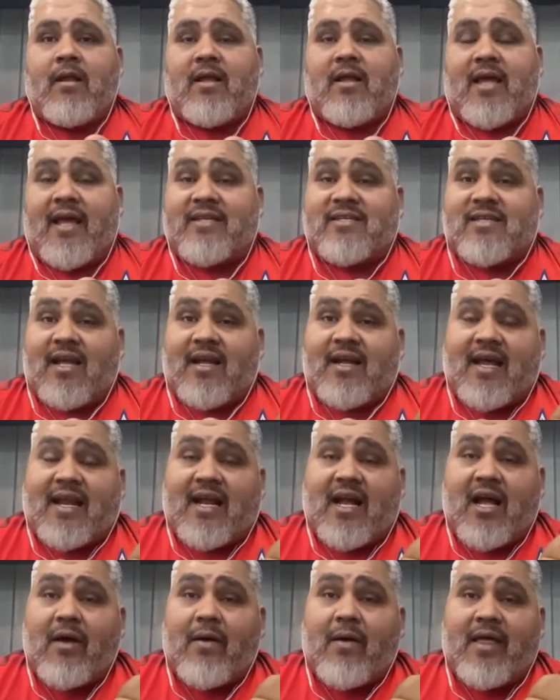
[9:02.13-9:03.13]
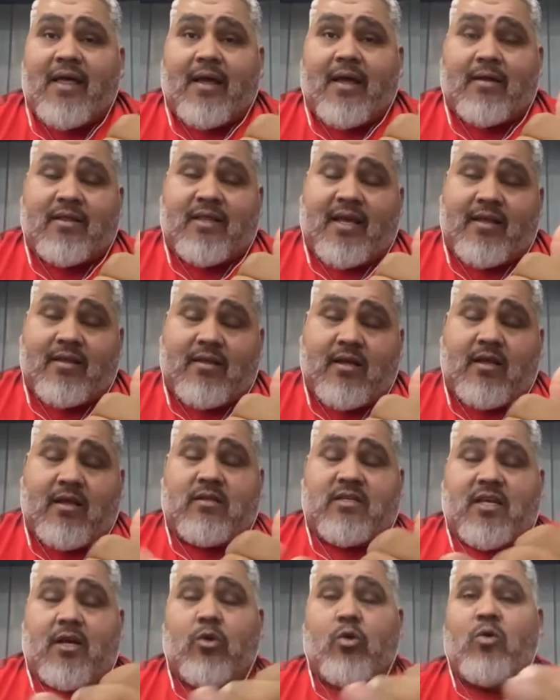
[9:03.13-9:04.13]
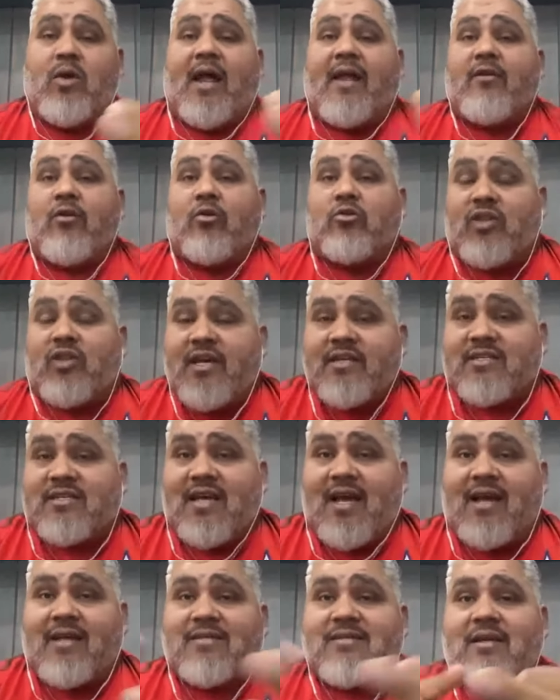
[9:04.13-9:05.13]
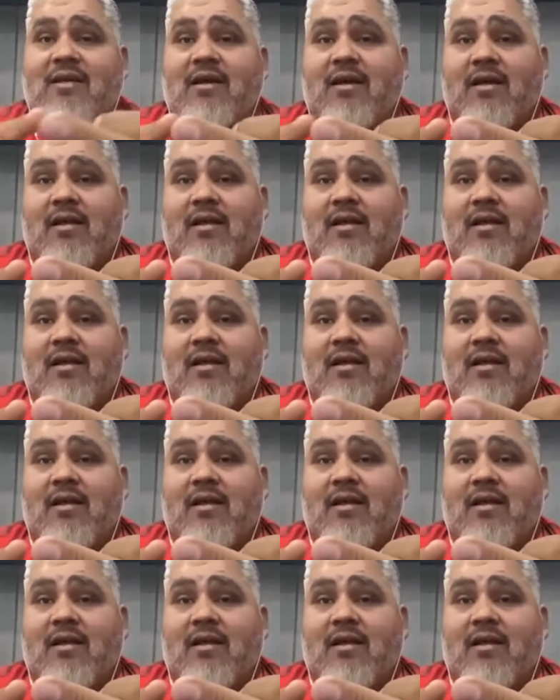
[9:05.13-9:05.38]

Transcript: que se encargaba, de, según las noticias,